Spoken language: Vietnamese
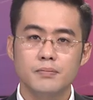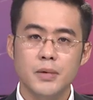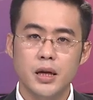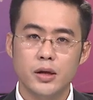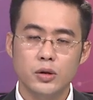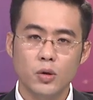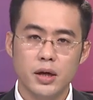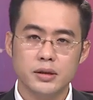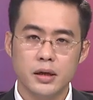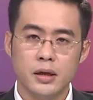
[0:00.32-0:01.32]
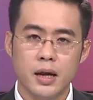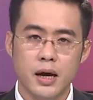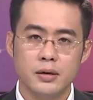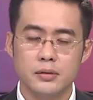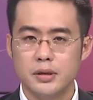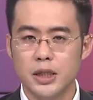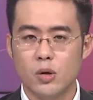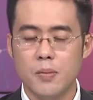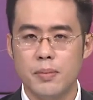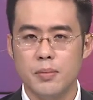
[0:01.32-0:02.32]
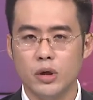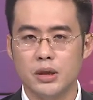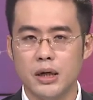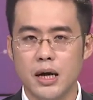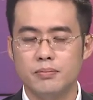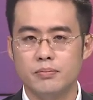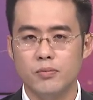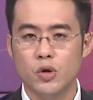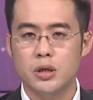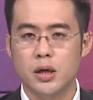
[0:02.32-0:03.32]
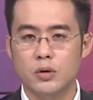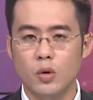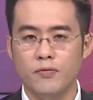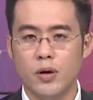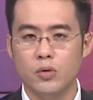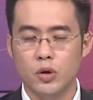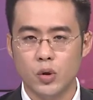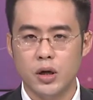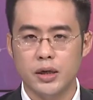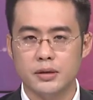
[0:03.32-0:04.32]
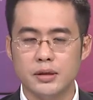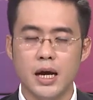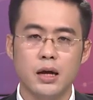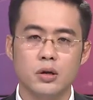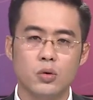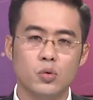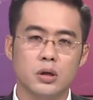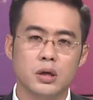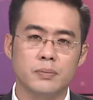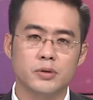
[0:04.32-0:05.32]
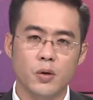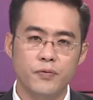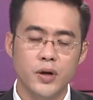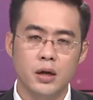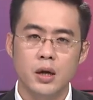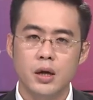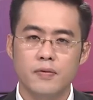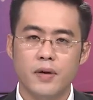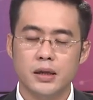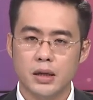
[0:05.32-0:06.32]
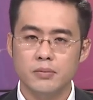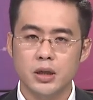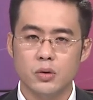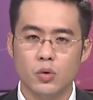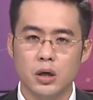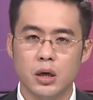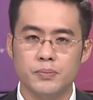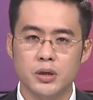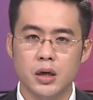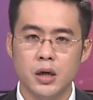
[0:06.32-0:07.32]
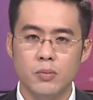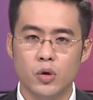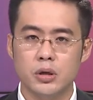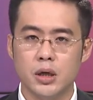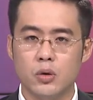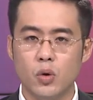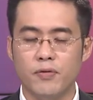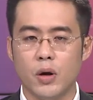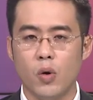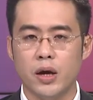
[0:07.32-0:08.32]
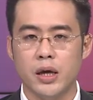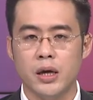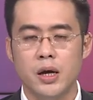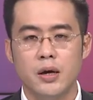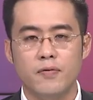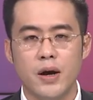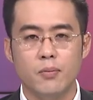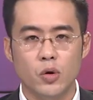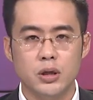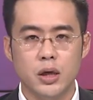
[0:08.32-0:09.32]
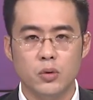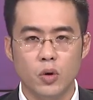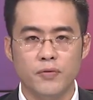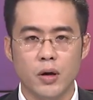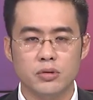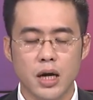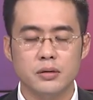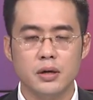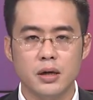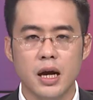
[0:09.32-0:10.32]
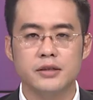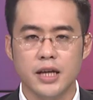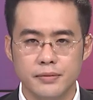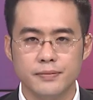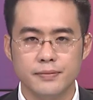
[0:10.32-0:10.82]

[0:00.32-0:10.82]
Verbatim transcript: Bên lề đối thoại Shangri-La, chiều ba mươi mốt tháng năm, Bộ trưởng Quốc phòng Ngô Xuân Lịch đã có cuộc gặp song phương và tham dự cuộc gặp giữa Bộ trưởng Quốc phòng Hoa Kỳ và Bộ trưởng Quốc phòng các nước a sê an.